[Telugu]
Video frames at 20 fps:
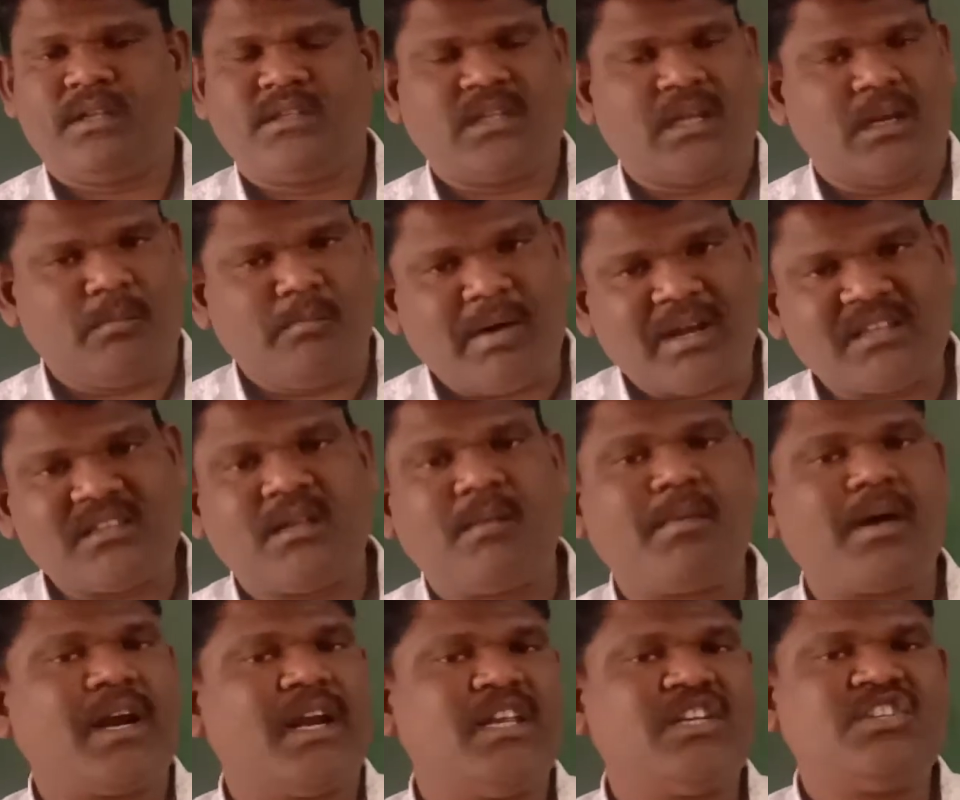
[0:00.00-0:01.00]
తన భర్త
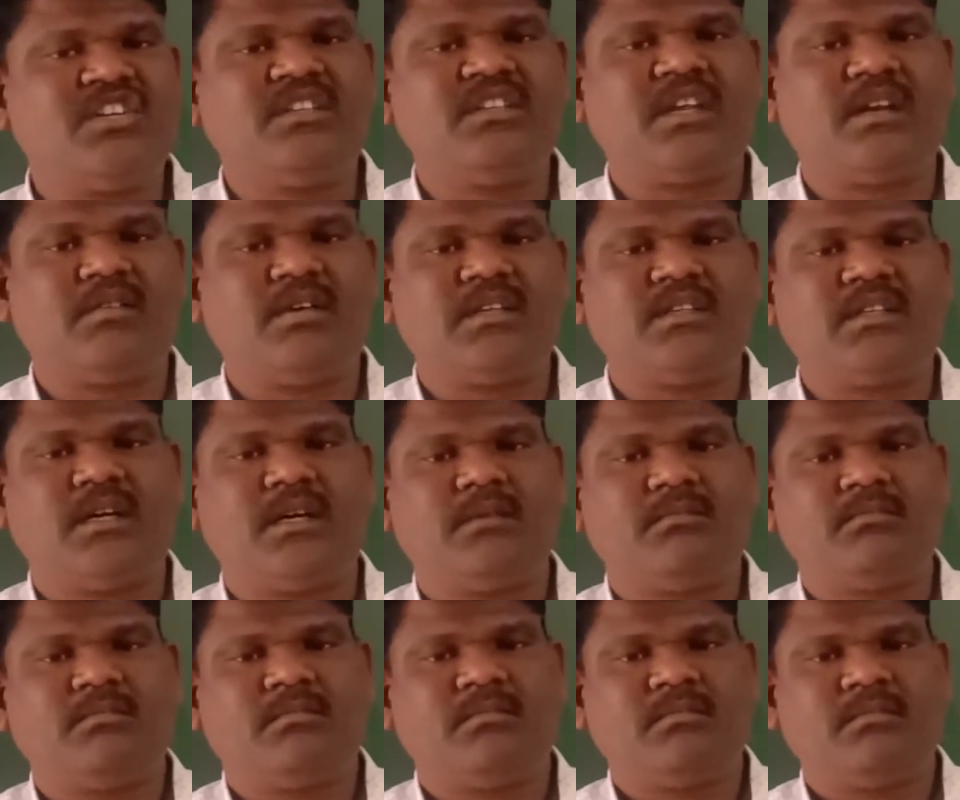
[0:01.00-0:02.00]
మరణించిన తర్వాత
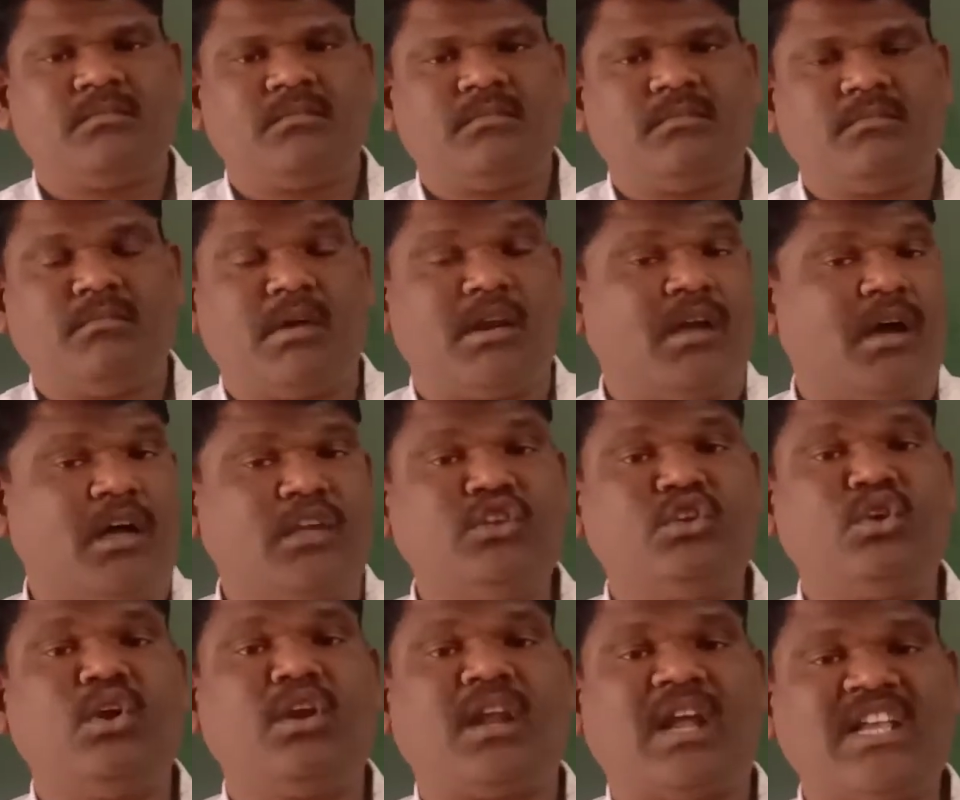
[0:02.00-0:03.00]
మరి
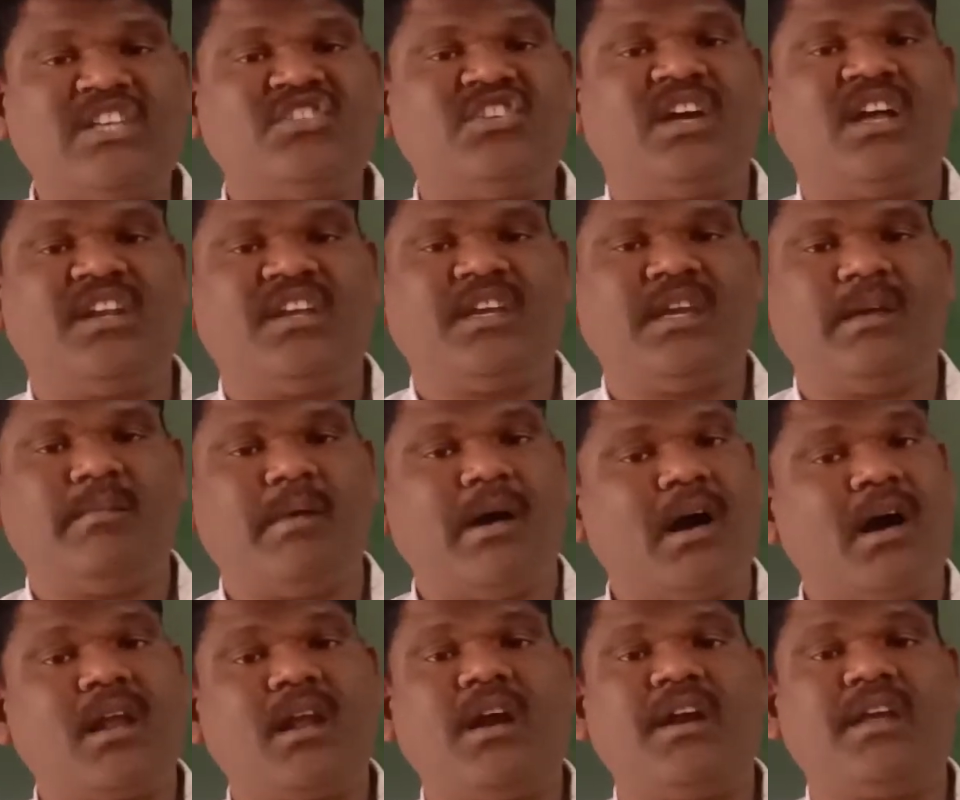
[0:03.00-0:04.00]
ఆంధ్రుల రాజ్యానికి
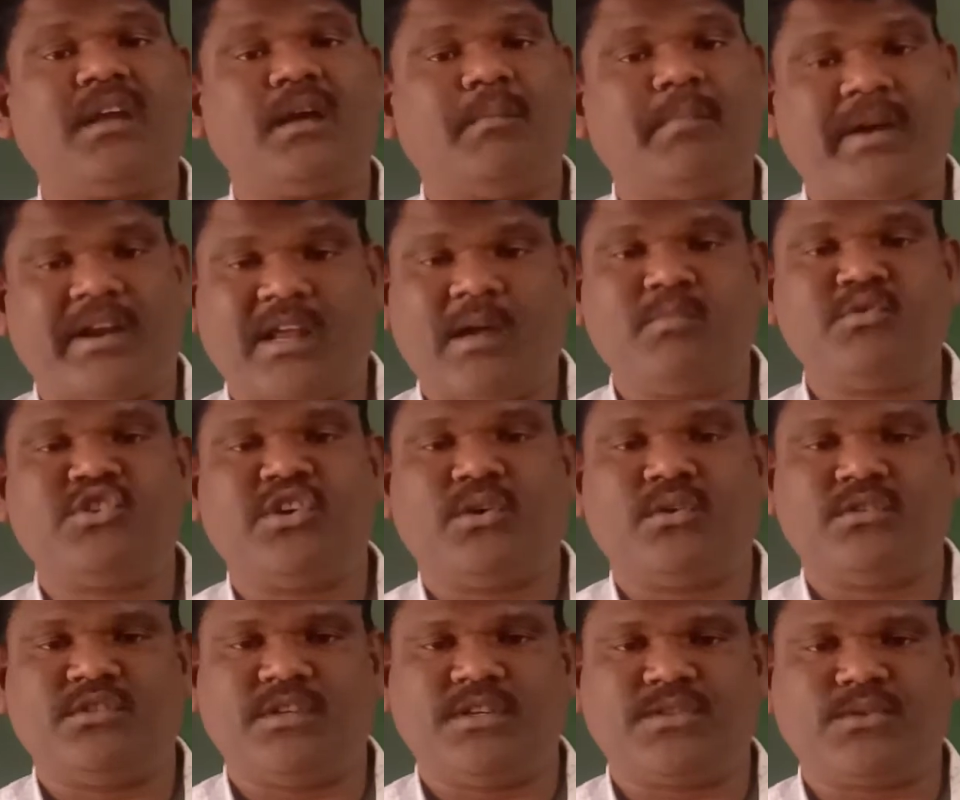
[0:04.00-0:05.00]
మహారాణిగా పట్టాభిషేకం
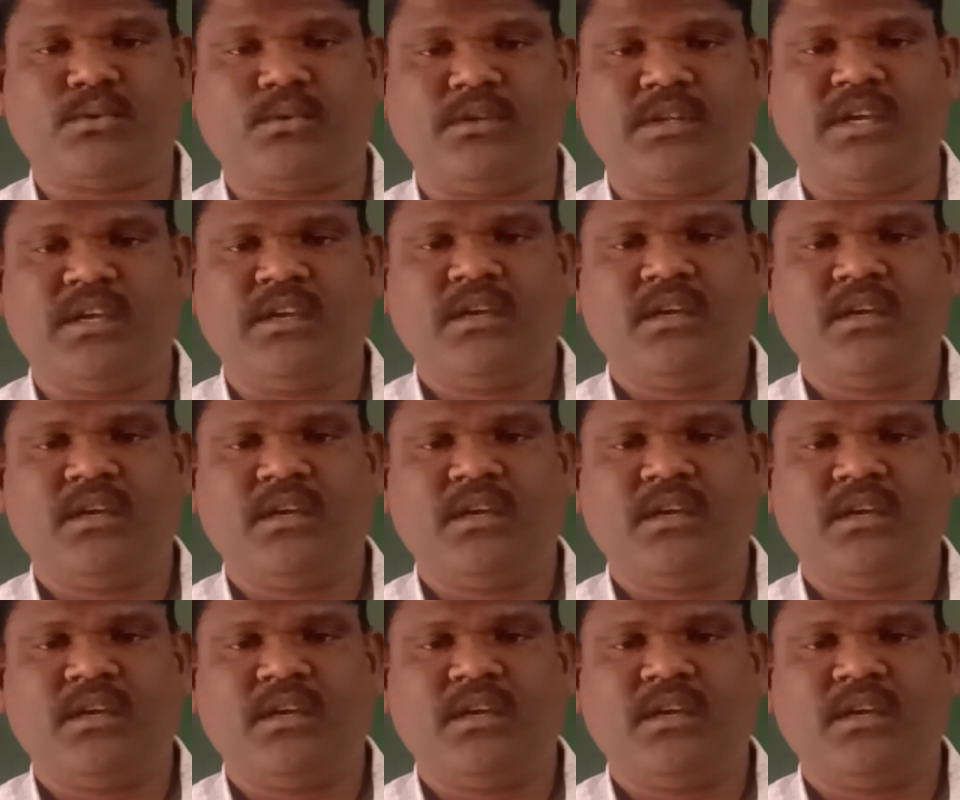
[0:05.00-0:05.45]
చేసుకుంది